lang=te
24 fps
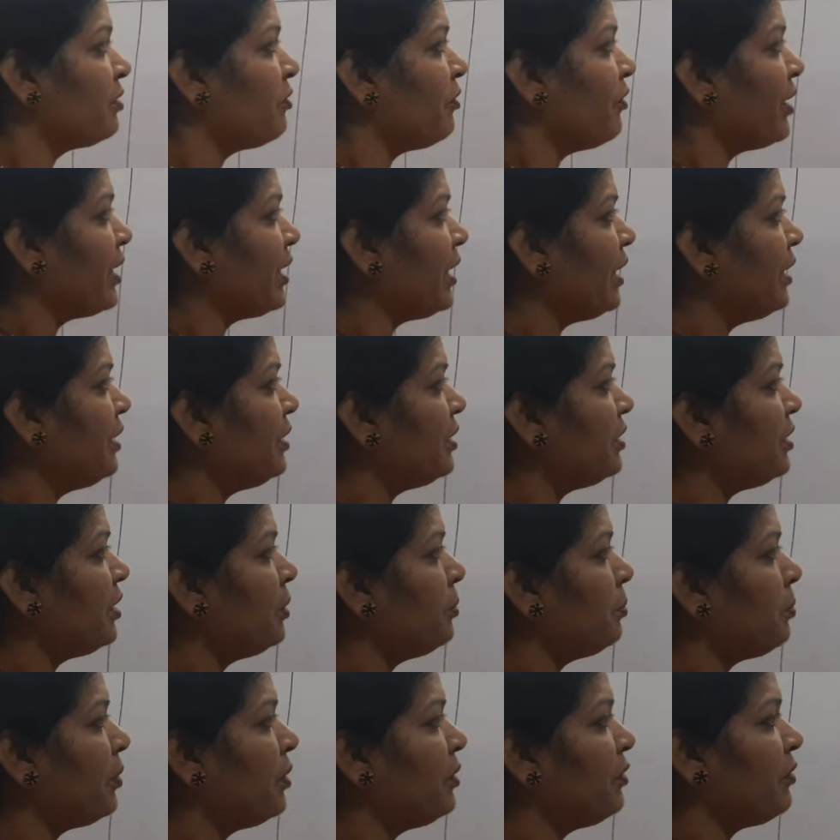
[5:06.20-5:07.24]
వన్ నైంటీ
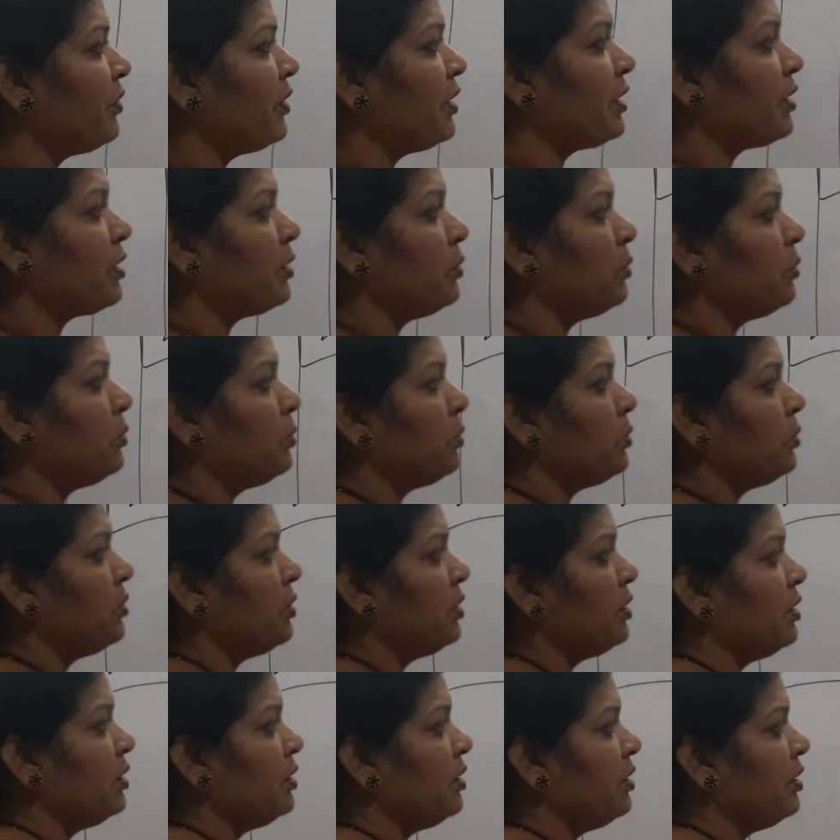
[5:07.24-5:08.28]
నైన్ పాయింట్ ఫైవ్ ఎక్కడ
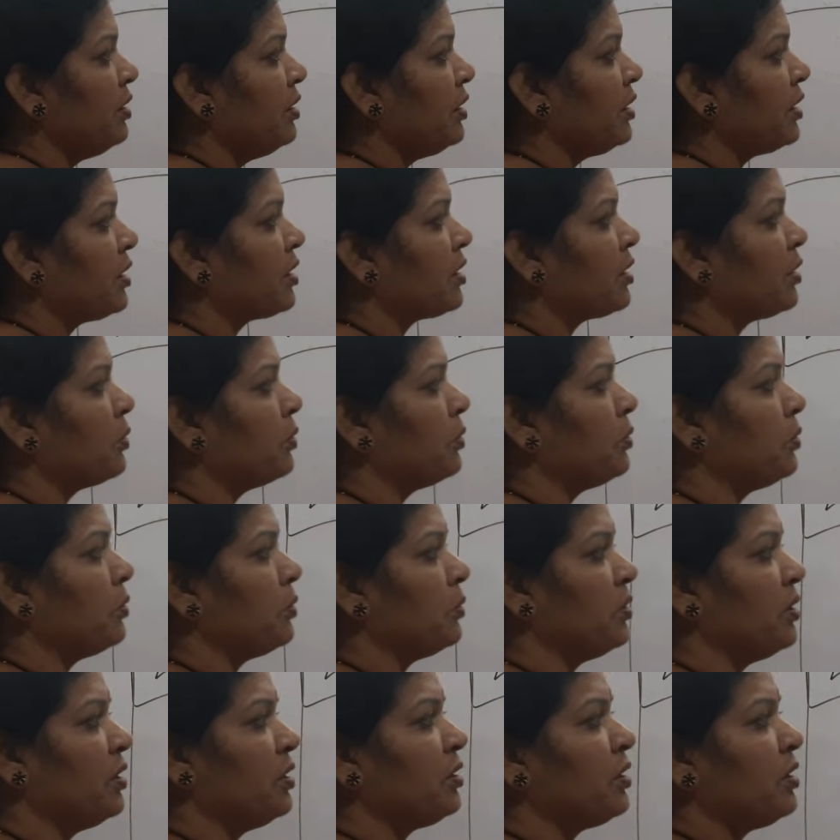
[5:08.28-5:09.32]
ఉంటుంది ఇక్కడ
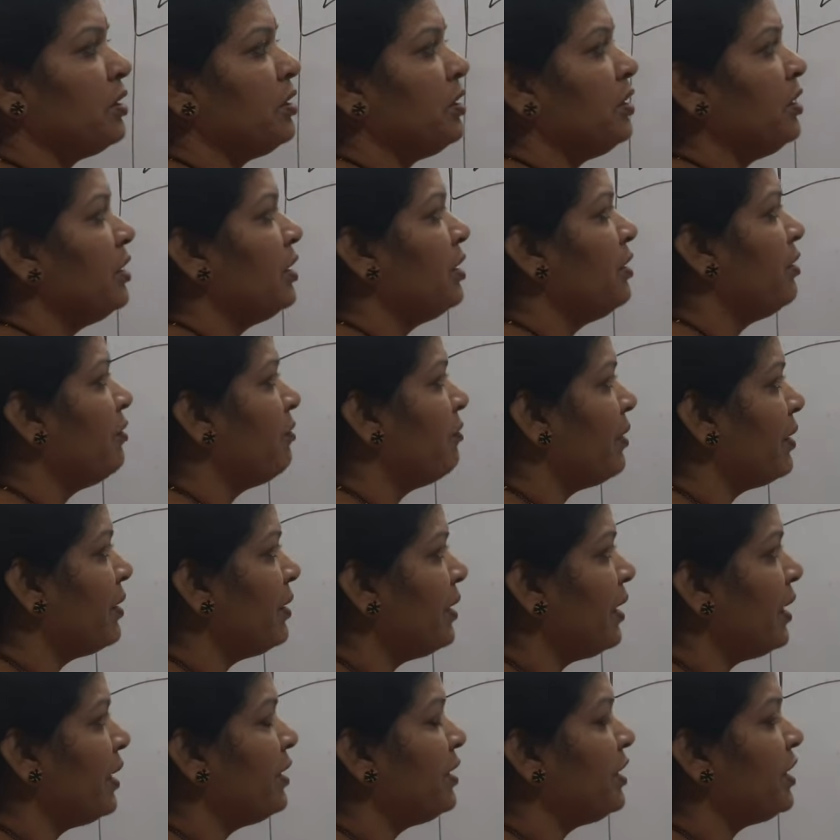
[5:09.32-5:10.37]
ఉంటుంది ఎందుకంటే వన్
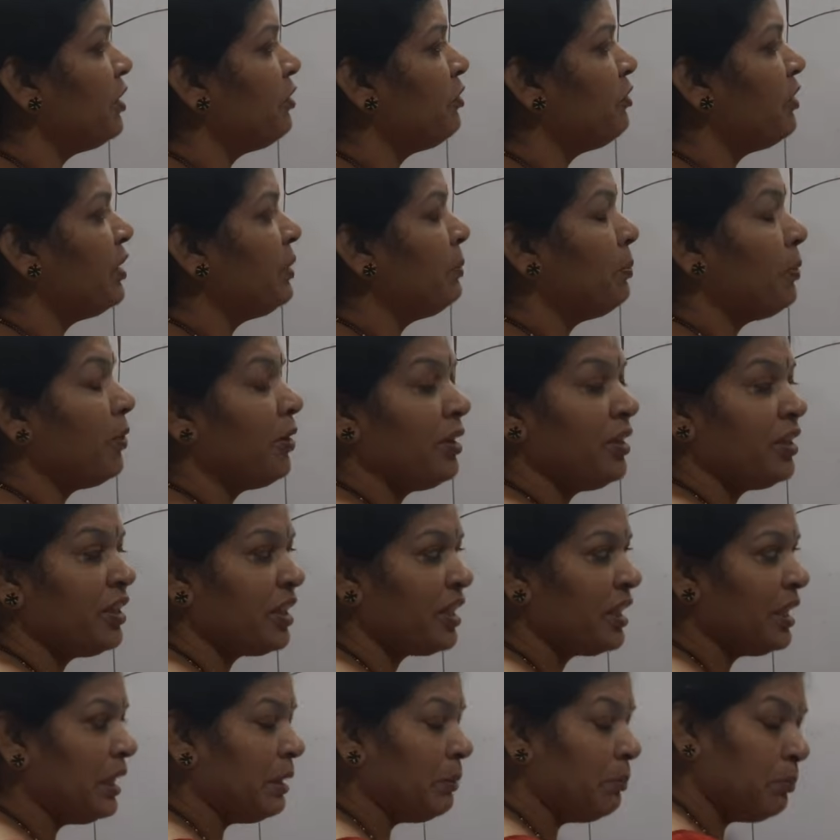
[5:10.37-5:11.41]
నైంటీ ఫైవ్
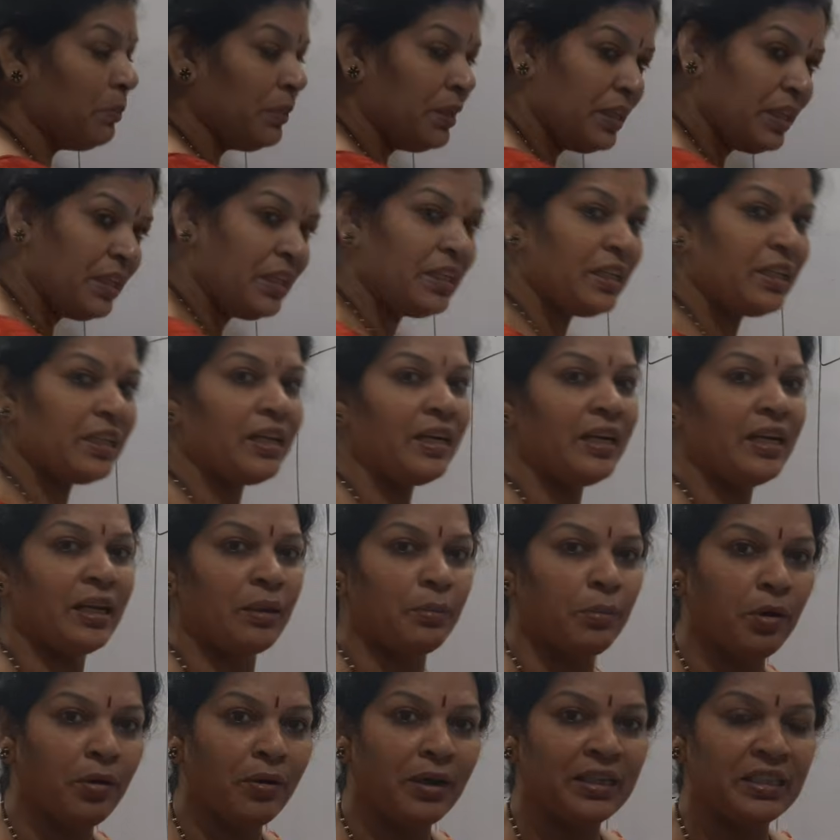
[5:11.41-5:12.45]
పాయింట్కి ఇమ్మీడియట్గా
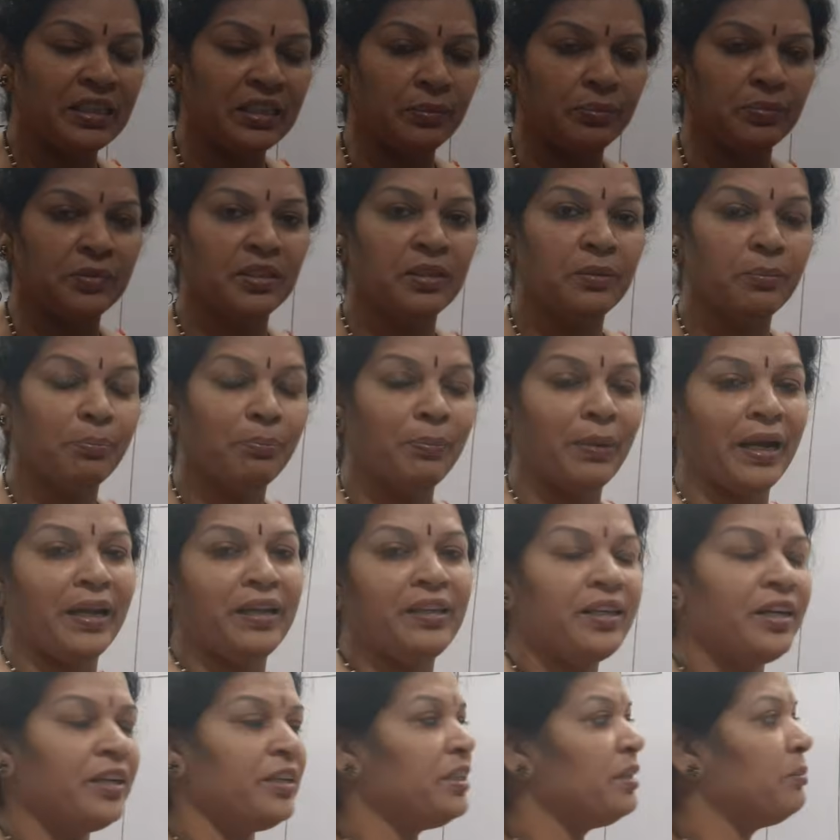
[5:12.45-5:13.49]
అబవ్ ఐటమ్ దీని
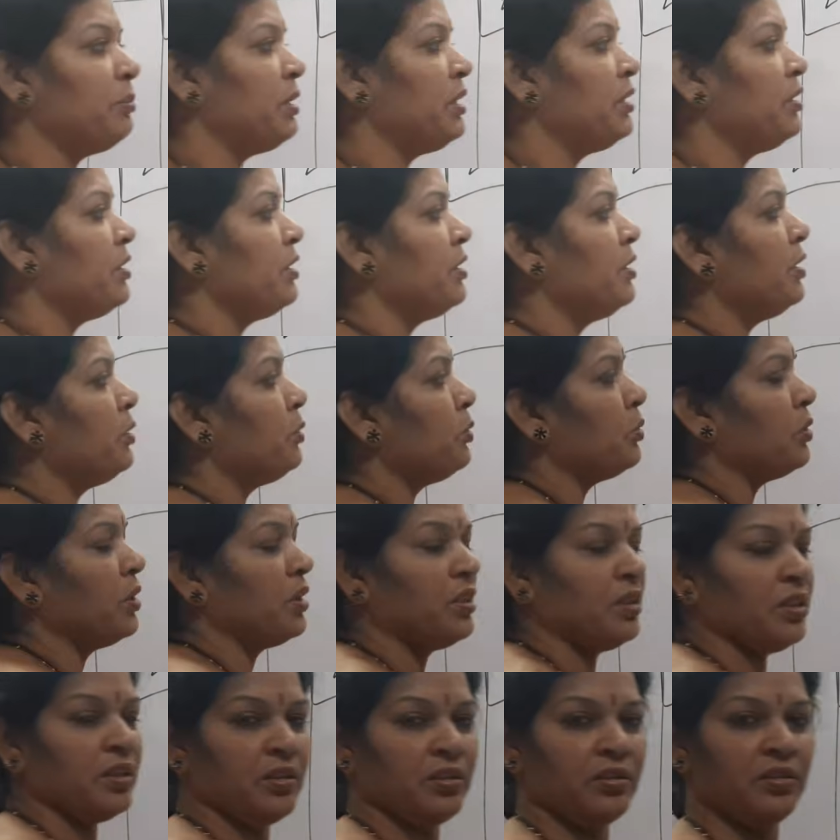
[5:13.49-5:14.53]
పైన ఐటమ్ ఏంటి అంటే టూ
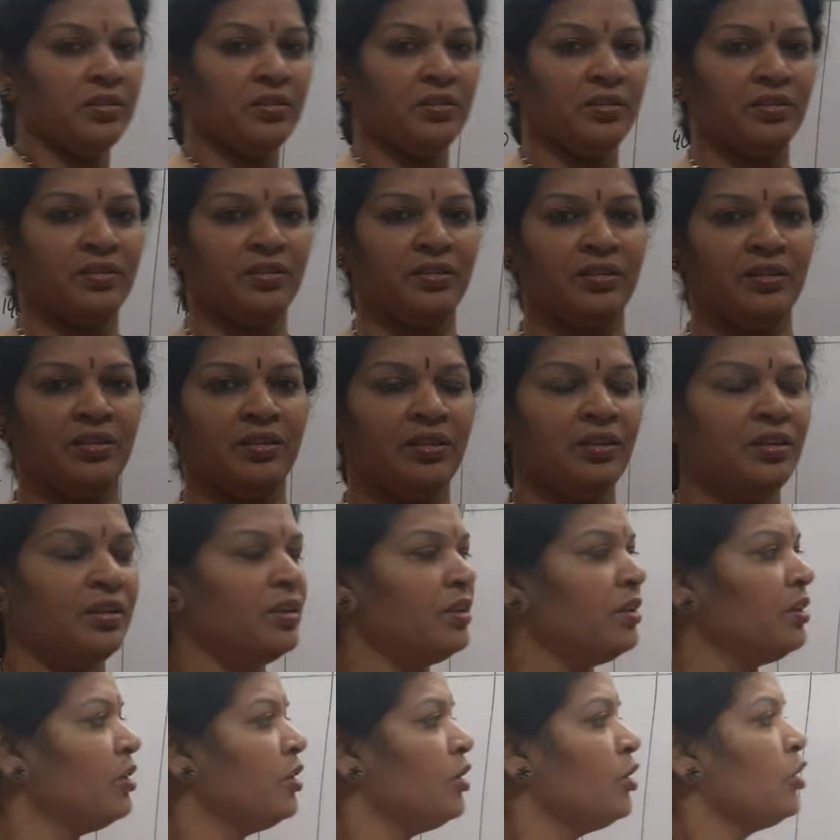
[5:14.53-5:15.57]
హండ్రెడ్
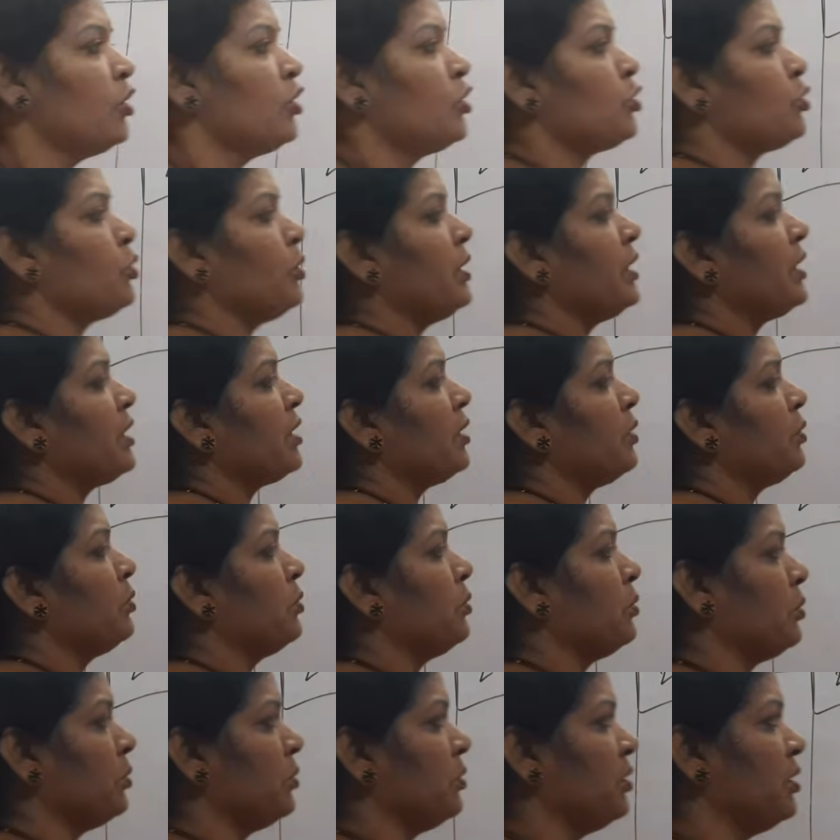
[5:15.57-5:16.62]
సో ఇక్కడ
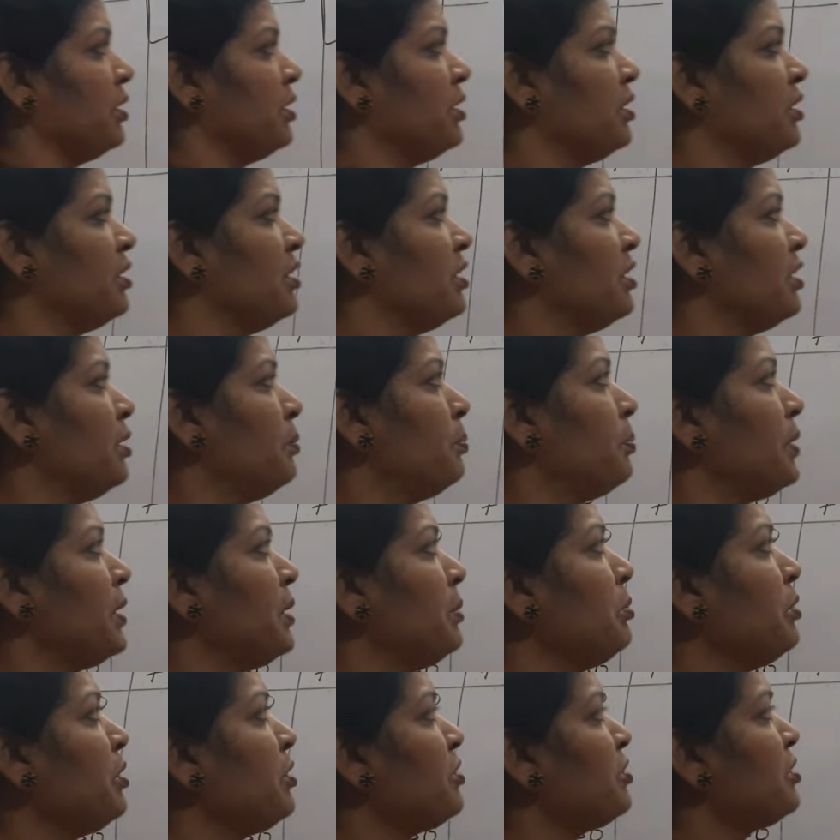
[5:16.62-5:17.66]
ఉంటుంది ఇప్పుడు
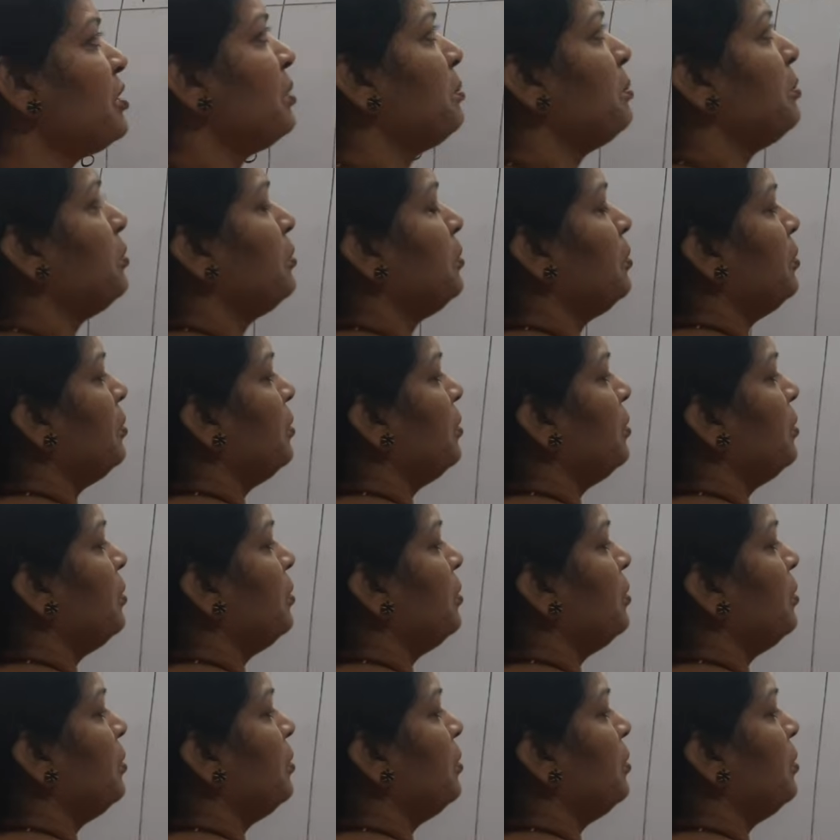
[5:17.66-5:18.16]
ఏం చేస్తాము